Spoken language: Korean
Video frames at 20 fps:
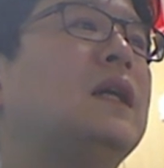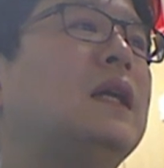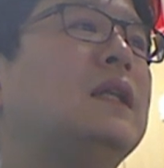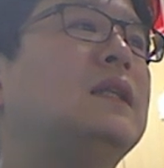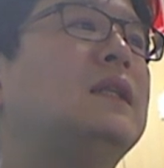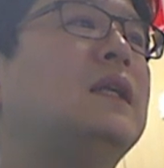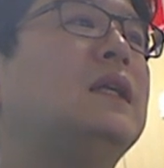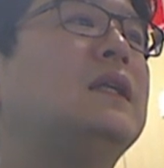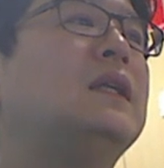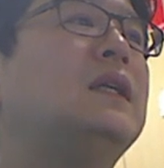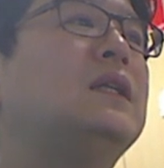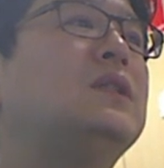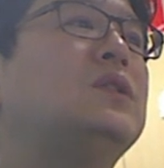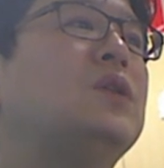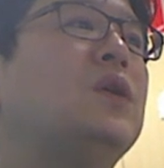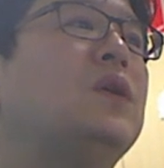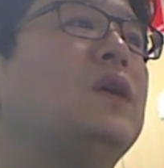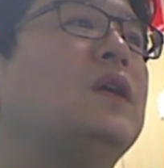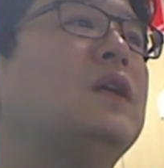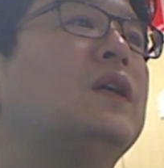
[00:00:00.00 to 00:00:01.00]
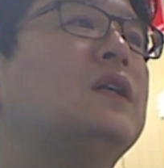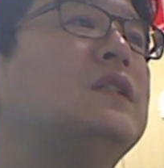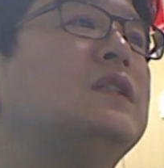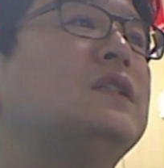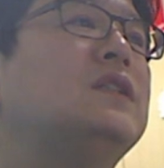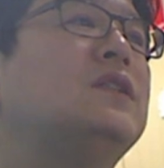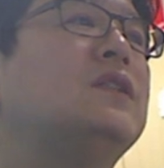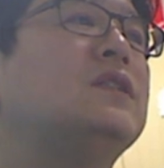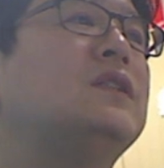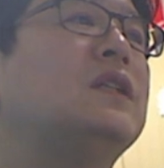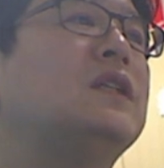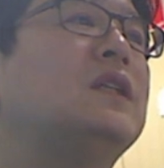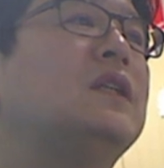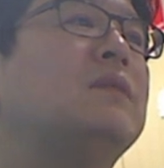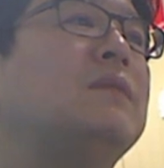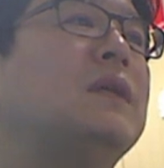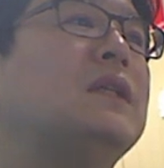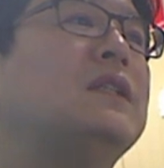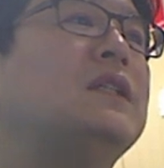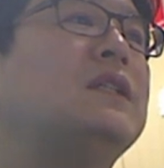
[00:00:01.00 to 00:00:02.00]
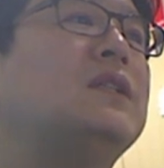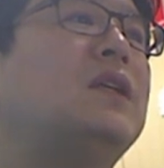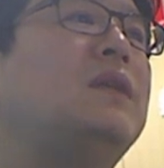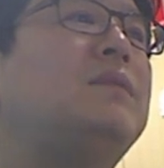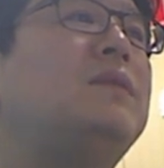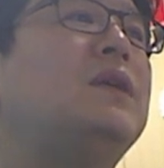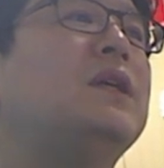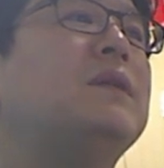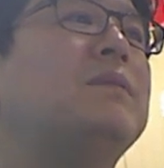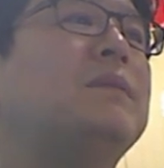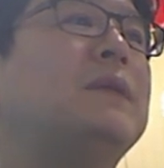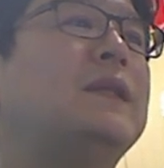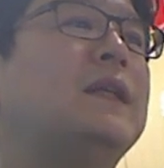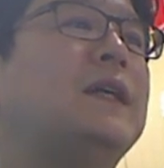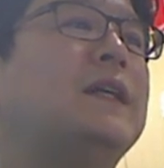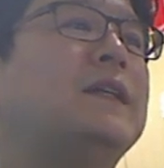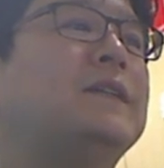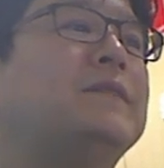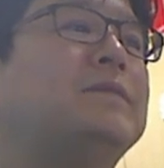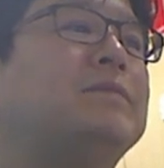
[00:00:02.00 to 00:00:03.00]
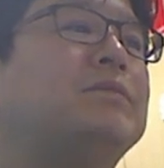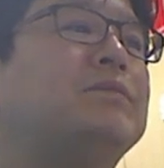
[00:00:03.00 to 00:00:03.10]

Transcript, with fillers: 간단한 정형외과 신경차단 마취 설명입니다.